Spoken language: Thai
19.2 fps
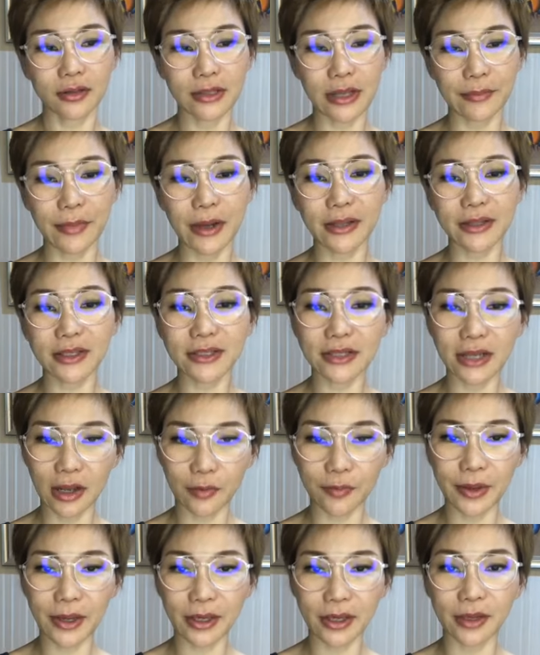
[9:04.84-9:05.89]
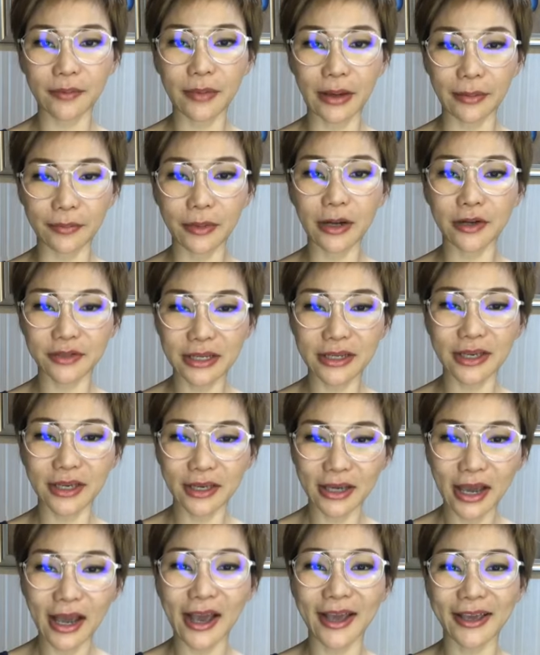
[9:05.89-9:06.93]
สามารถที่จะเอาไปแบบเข้าใจ
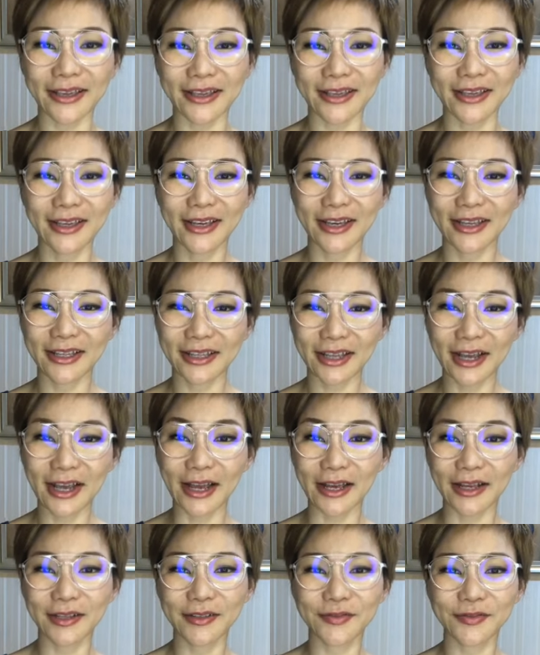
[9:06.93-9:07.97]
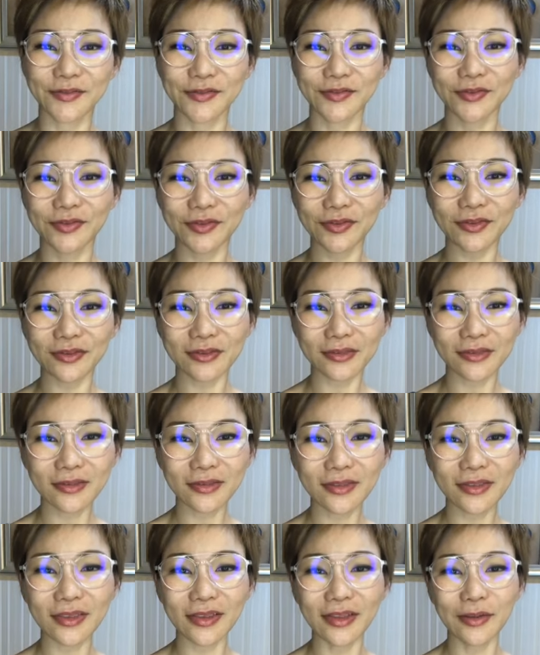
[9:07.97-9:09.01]
ง่ายๆนะคะ
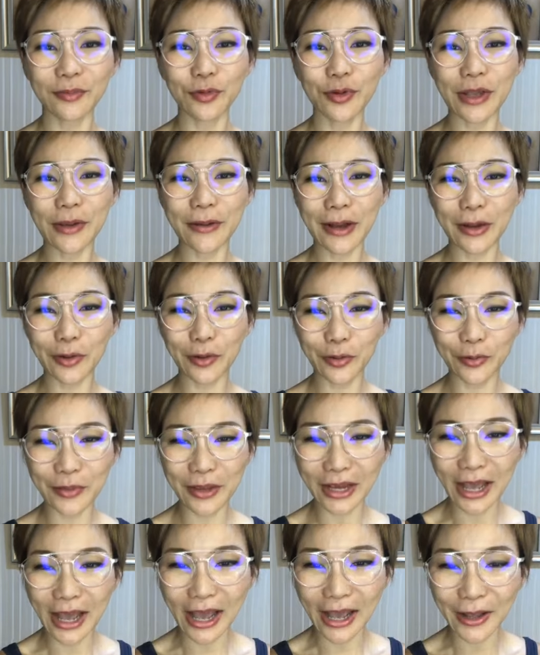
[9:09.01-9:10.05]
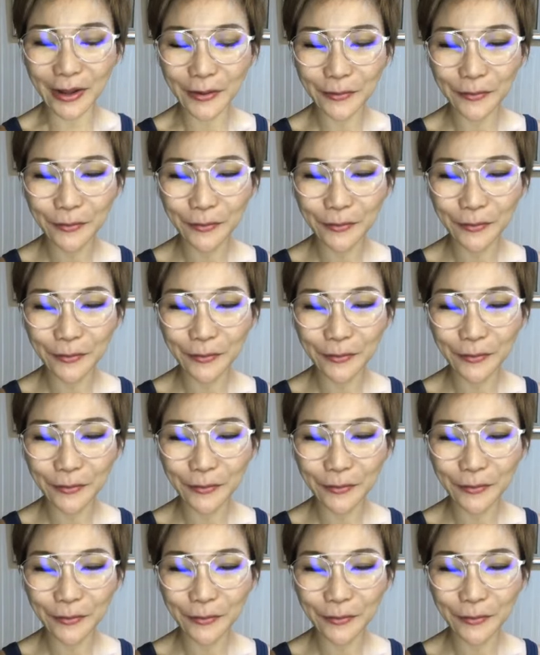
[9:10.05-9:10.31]
คุณยาภากดไหมคะ